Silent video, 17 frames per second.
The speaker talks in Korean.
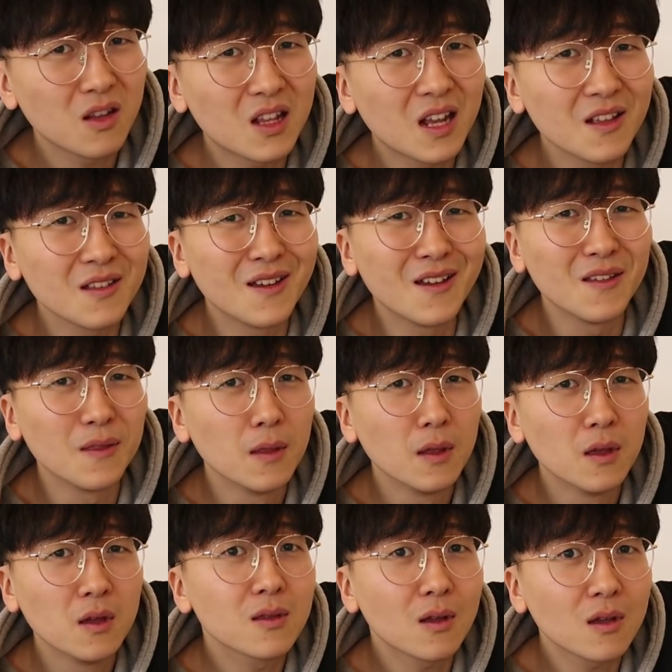
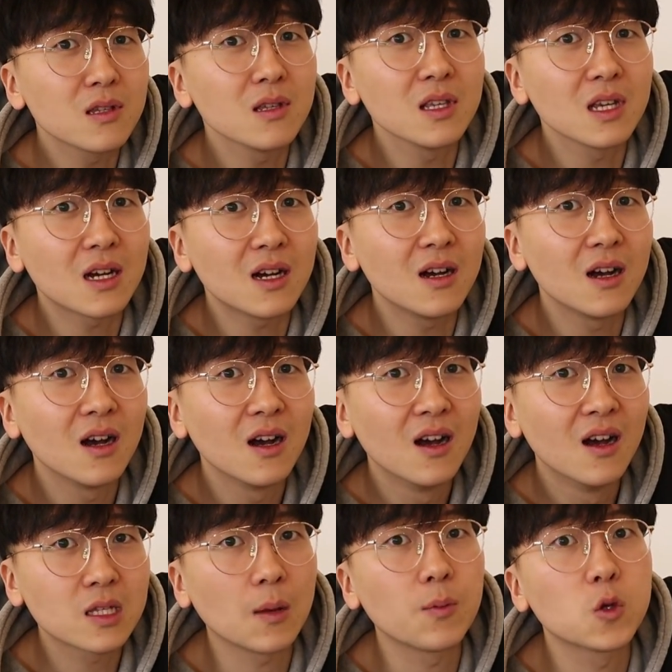일단은 떴으니까
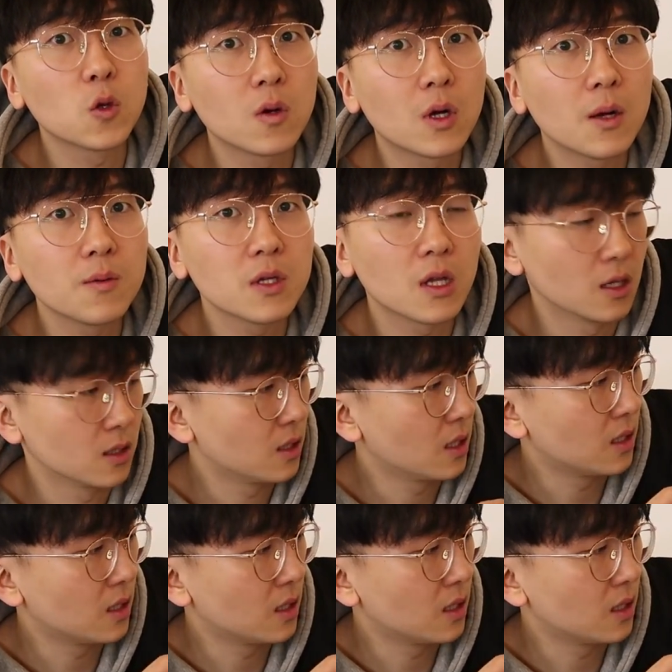잡도록 합시다